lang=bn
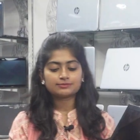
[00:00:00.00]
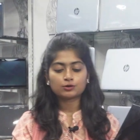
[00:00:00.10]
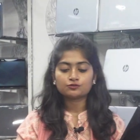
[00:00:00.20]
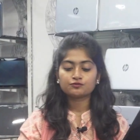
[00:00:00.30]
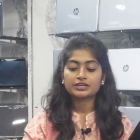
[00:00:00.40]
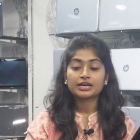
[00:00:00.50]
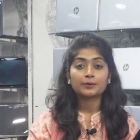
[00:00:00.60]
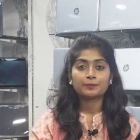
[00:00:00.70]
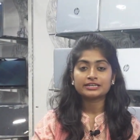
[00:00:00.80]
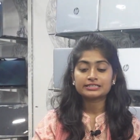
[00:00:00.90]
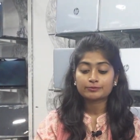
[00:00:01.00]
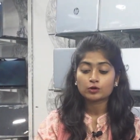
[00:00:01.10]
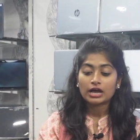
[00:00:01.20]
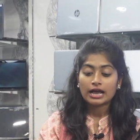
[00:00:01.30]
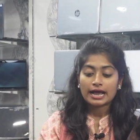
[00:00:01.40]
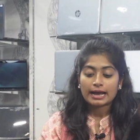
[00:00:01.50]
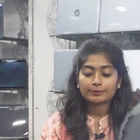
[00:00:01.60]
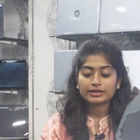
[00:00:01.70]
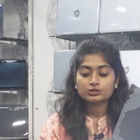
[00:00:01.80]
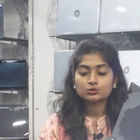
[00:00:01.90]
কিবোর্ড ফিঙ্গার প্রিন্ট এবং
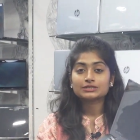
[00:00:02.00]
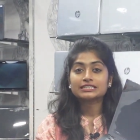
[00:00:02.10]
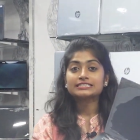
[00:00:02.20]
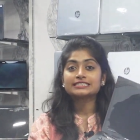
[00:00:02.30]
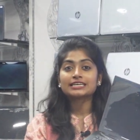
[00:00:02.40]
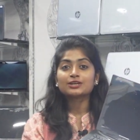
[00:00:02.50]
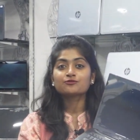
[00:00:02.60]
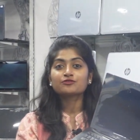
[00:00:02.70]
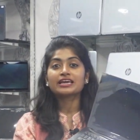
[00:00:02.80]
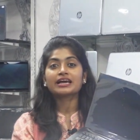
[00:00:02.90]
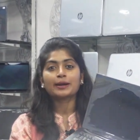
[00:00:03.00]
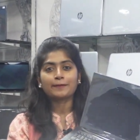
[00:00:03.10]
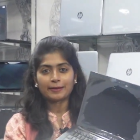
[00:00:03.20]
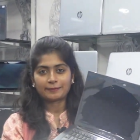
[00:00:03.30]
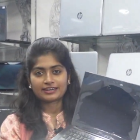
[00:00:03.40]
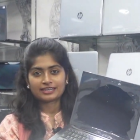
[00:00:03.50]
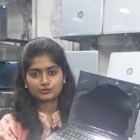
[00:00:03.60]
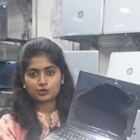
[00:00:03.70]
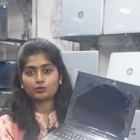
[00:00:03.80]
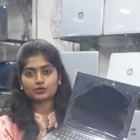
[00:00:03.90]
আপনারা কিন্তু ডিজিটাল ফিঙ্গার পাবেন এই
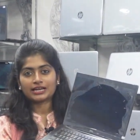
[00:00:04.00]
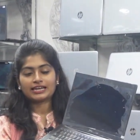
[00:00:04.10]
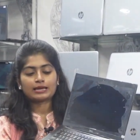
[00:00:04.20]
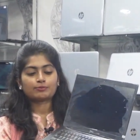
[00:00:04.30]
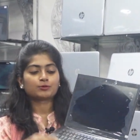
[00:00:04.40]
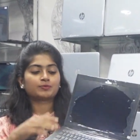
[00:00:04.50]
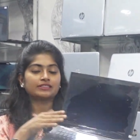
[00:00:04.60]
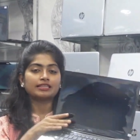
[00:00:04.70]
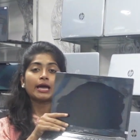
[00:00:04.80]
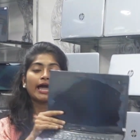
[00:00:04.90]
চমৎকার ল্যাপটপটাতে